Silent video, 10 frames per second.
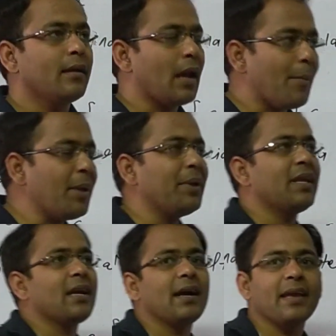ग्रामर में
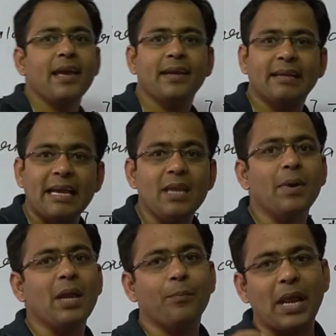देखा गया है कई
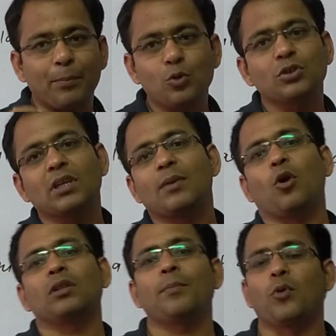बार प्रेपोजिशन की
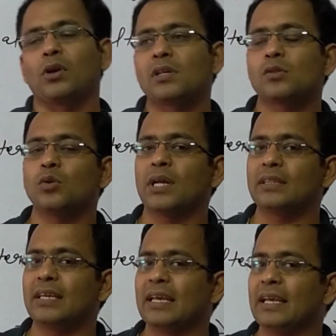बहुत इंपॉर्टेंस हो
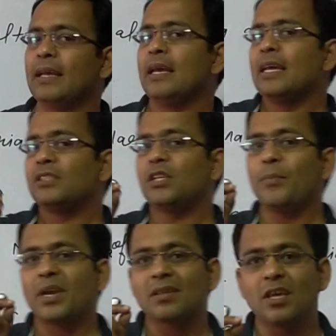जाती है
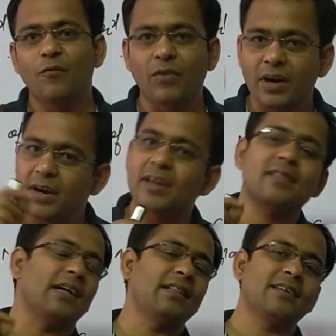जब ये किसी वर्ड के
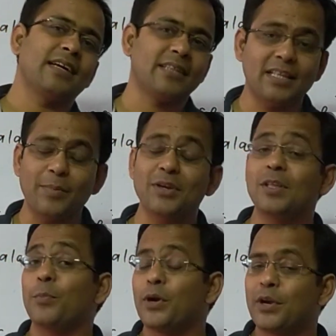साथ लग जाता है जब ये
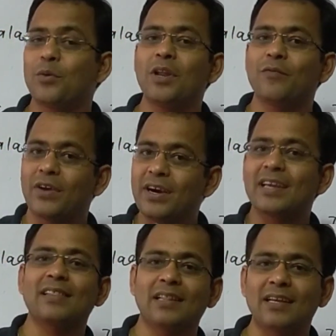किसी पर्टिकुलर वर्ड
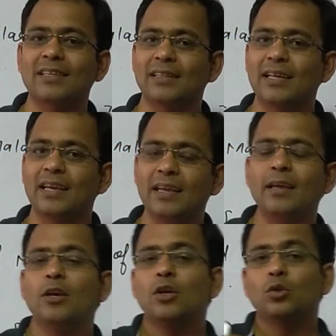के साथ लग जाता है
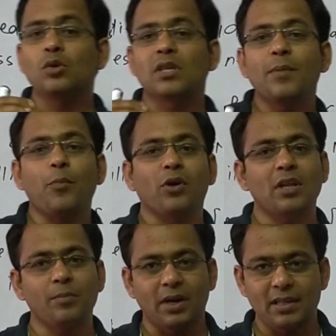तो इसकी
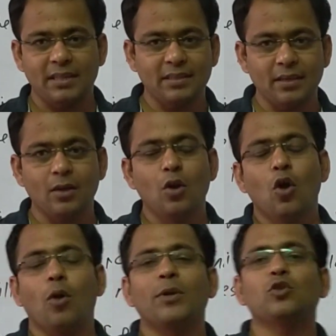इंपॉर्टेंस बढ़ जाती है
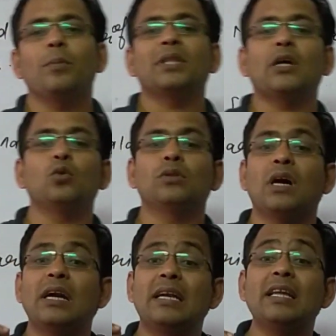और बच्चों बता दू
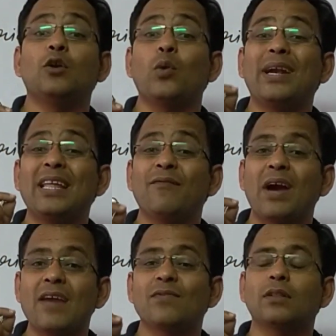थर्टी ट्वेंटी
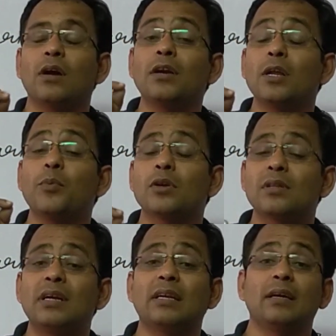फाइव से थर्टी
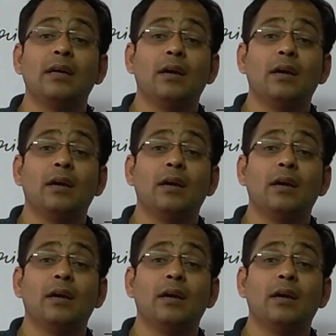परसेंट